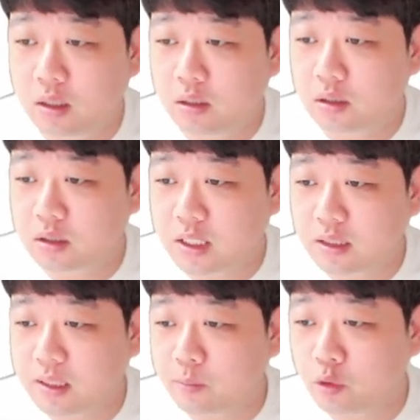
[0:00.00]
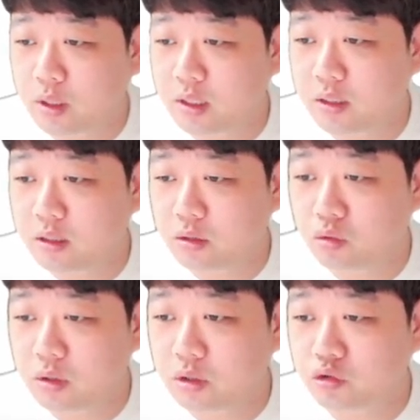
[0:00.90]
여기서 상담 관리를
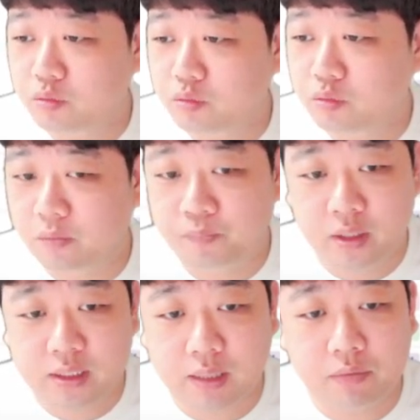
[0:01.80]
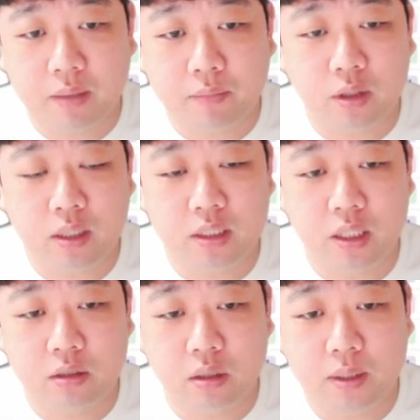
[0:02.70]
눌러주면 상담 관리
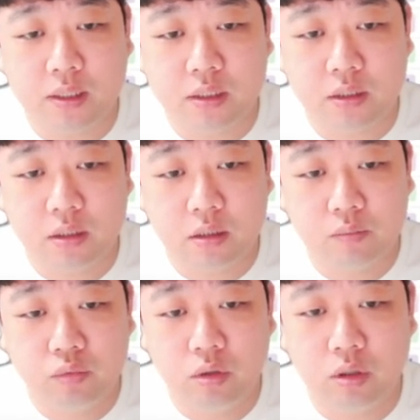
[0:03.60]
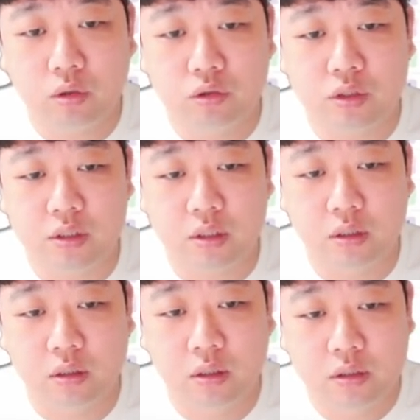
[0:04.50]
데이터베이스를 불러올 수 있어요.
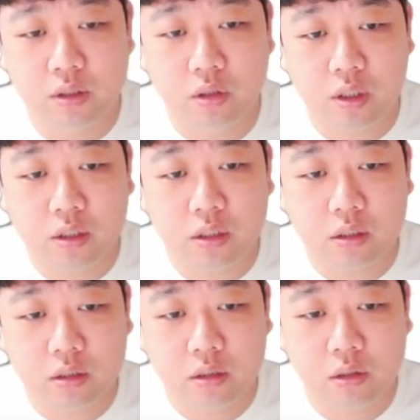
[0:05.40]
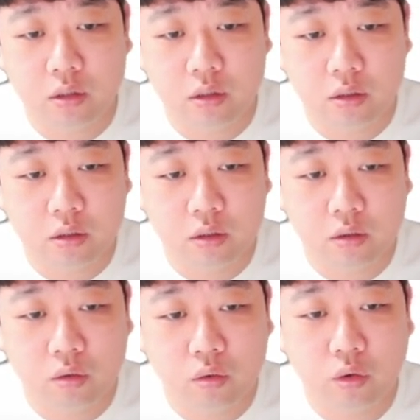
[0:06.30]
그래서 여기는
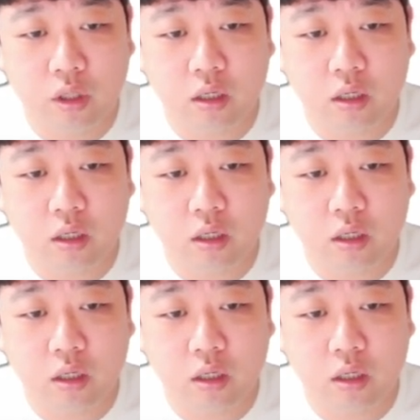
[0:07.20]
고객